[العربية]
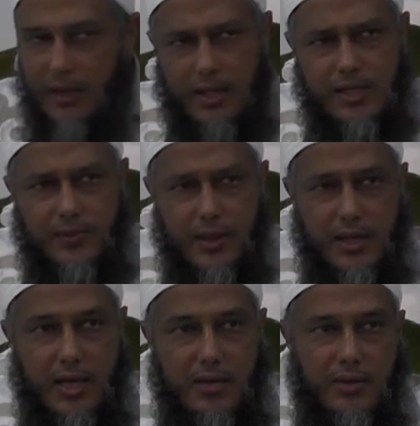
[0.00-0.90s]
القسم
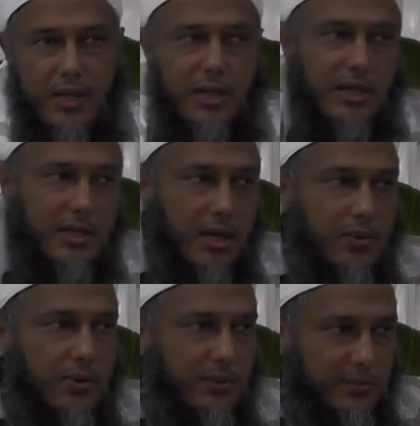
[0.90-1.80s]
الثالث والذين
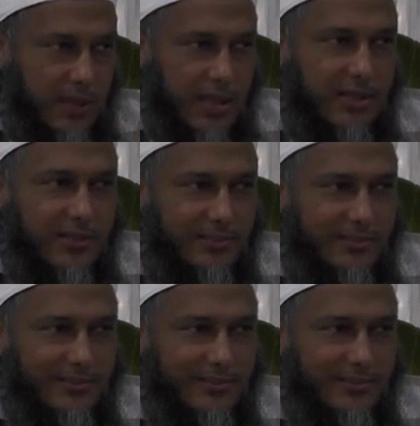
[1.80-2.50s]
جاءوا من بعدهم